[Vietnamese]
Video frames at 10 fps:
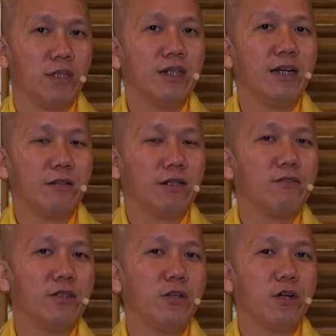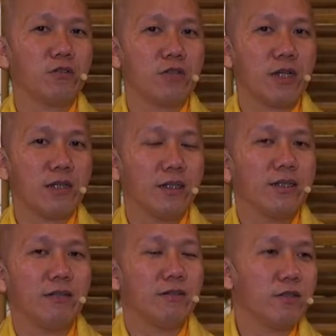thế nào là cái vị ngọt của xác thế
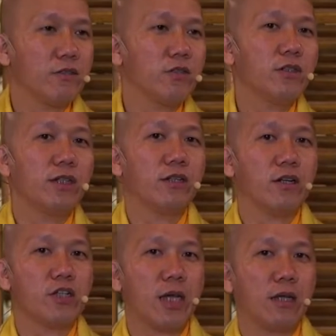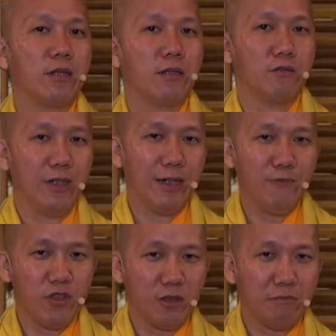nào là sự sức đi khỏi xác phải
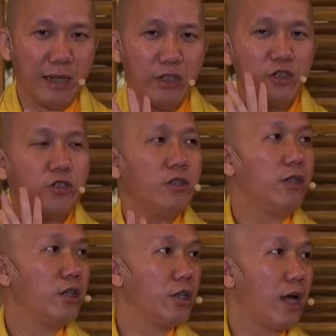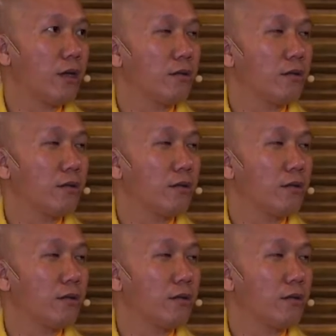nắm vững bảy cái trí về xác